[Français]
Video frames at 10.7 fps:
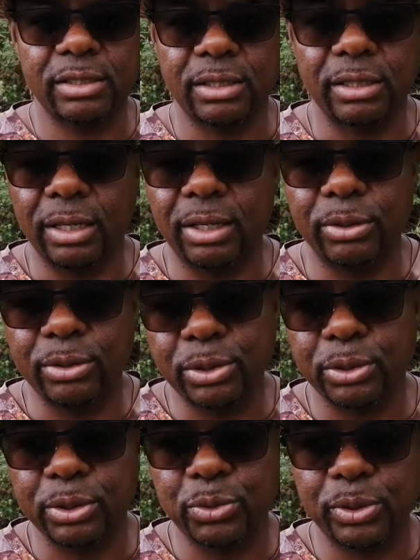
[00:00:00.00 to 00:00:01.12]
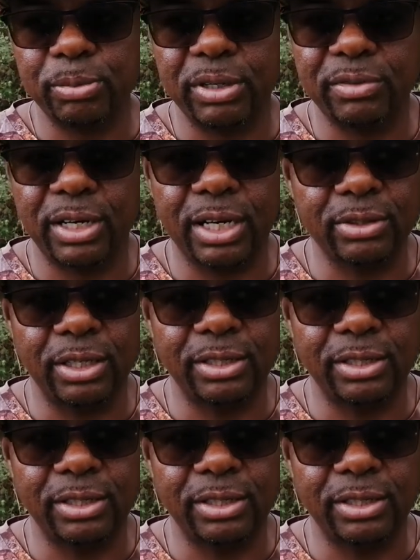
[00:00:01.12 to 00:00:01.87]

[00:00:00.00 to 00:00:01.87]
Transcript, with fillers: Euh, aujourd'hui, ben voilà, quoi,